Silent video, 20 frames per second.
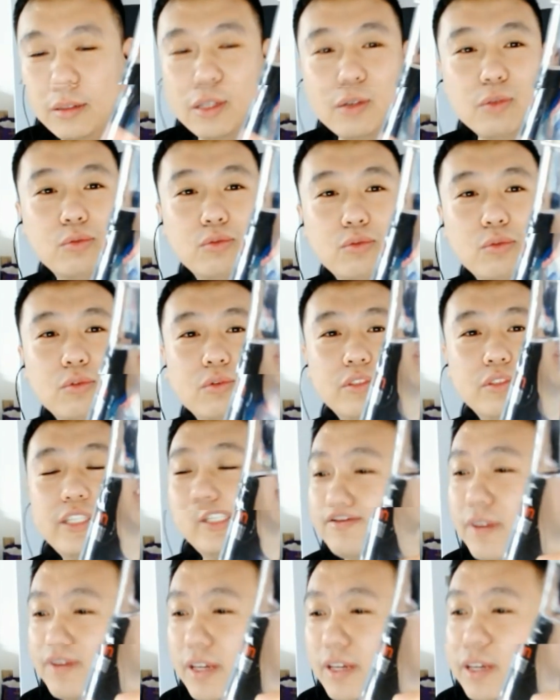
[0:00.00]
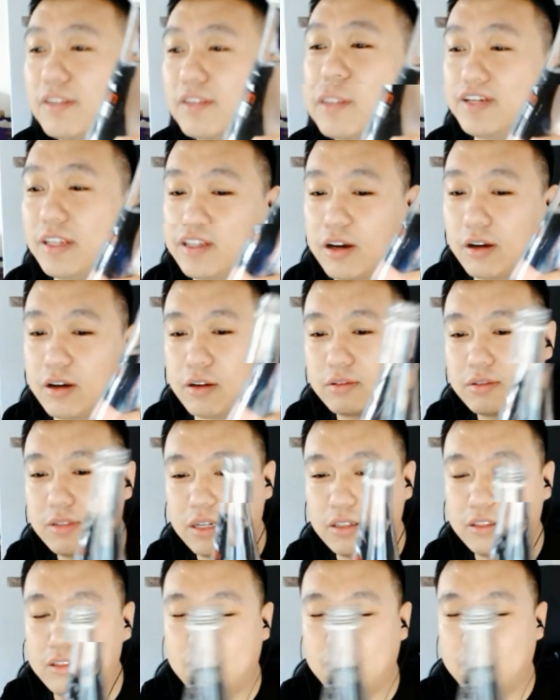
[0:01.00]
那股纤维的味道，
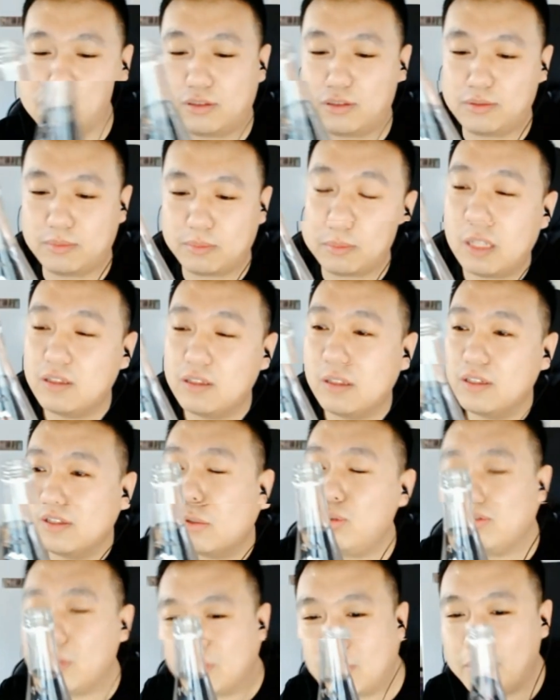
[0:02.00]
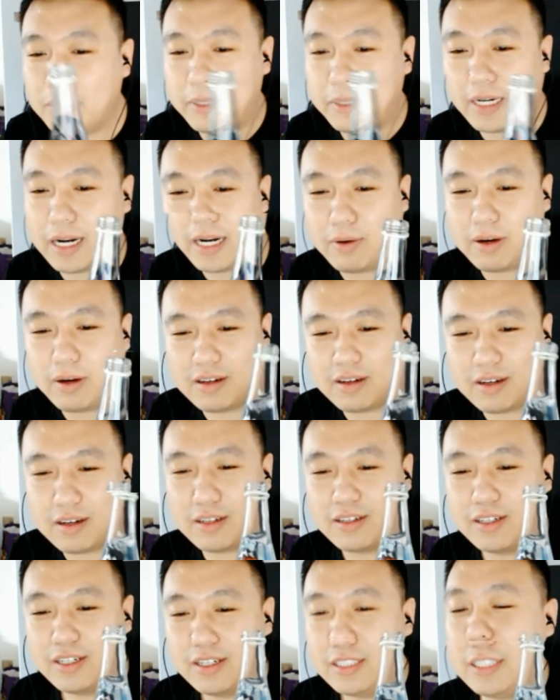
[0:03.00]
但是确实也没啥味儿
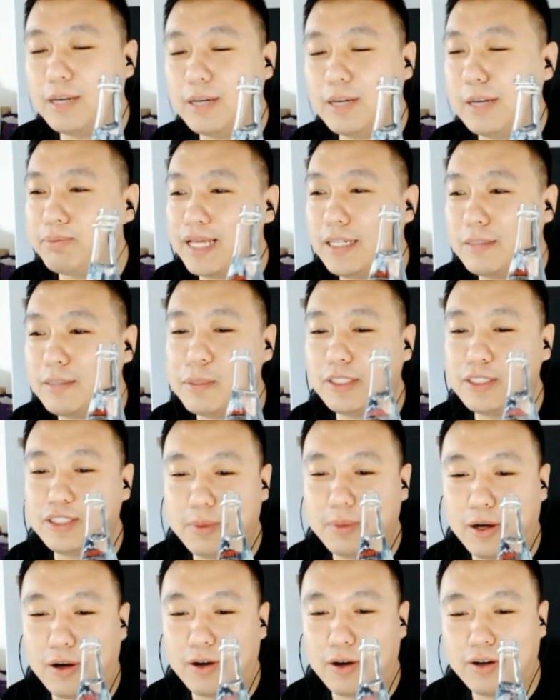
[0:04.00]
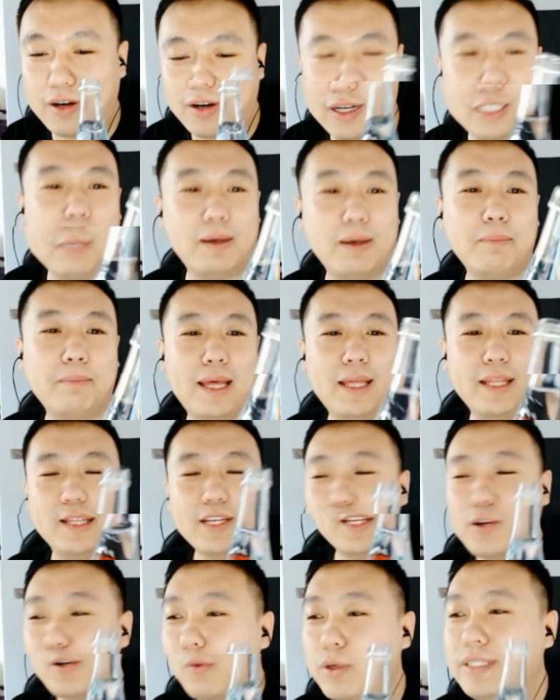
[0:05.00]
啊，也不带什么气泡啊，一般般。
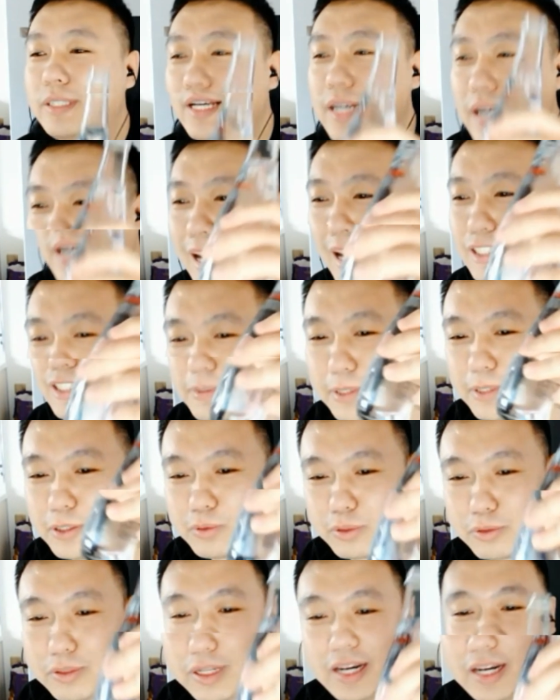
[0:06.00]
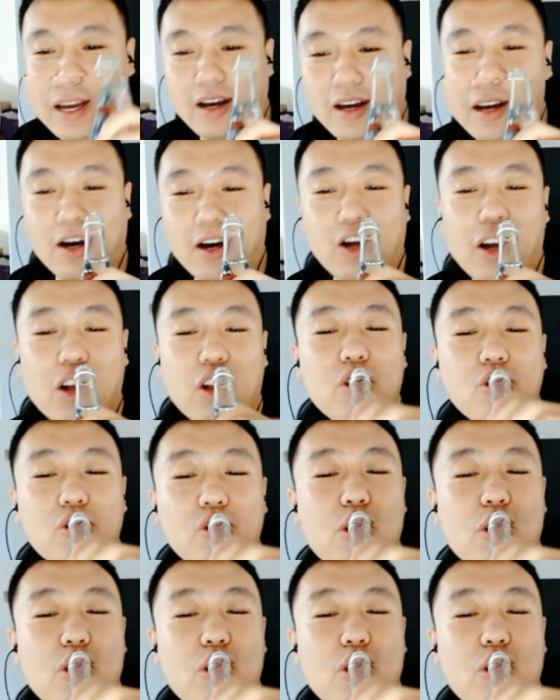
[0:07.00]
我先干了，这瓶水有点凉啊。